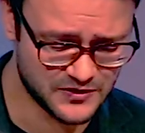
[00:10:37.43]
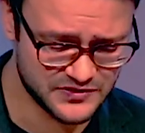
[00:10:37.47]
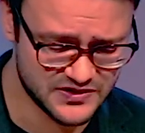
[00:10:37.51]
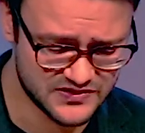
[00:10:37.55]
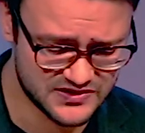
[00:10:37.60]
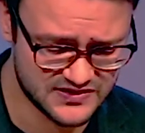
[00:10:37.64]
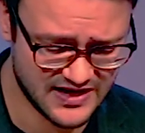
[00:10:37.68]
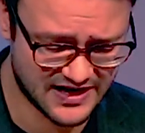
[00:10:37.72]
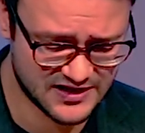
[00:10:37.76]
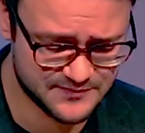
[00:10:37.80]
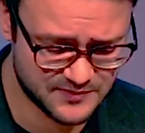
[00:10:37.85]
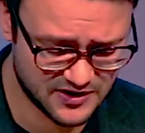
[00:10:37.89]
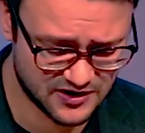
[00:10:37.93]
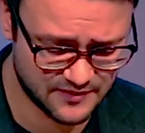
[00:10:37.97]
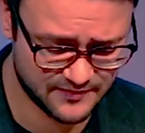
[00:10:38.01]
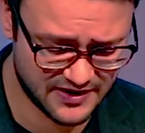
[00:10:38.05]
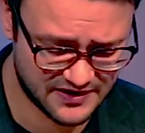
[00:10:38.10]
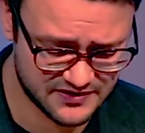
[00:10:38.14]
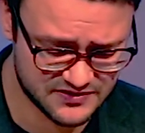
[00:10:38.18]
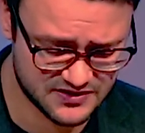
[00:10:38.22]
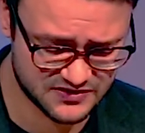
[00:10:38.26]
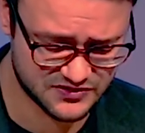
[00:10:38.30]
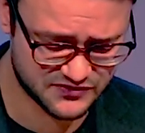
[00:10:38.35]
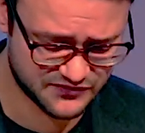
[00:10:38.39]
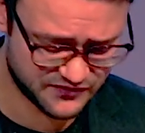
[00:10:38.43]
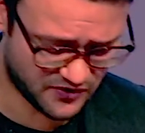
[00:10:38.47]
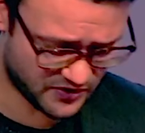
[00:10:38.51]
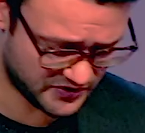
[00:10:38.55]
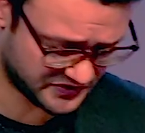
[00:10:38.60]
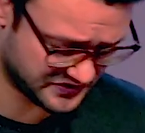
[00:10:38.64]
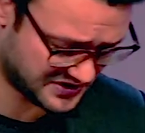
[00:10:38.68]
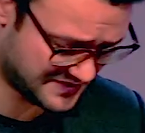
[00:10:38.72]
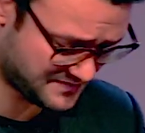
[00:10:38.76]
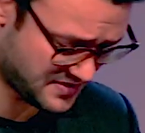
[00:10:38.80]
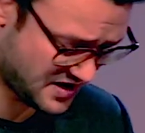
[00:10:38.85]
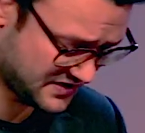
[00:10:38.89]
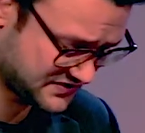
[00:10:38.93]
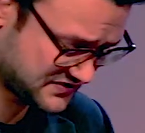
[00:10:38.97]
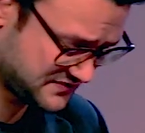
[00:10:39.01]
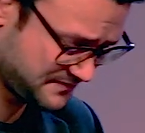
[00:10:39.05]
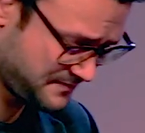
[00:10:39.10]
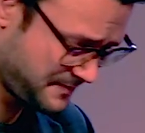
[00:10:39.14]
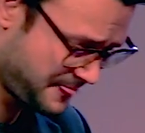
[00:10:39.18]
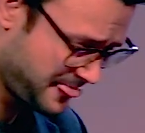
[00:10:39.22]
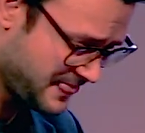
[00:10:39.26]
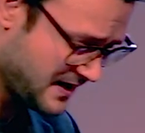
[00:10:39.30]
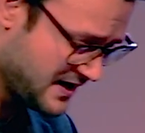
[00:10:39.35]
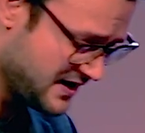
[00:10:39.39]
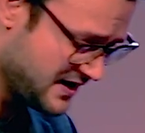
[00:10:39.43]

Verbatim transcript: Und dieses Experiment ist folgendermaßen.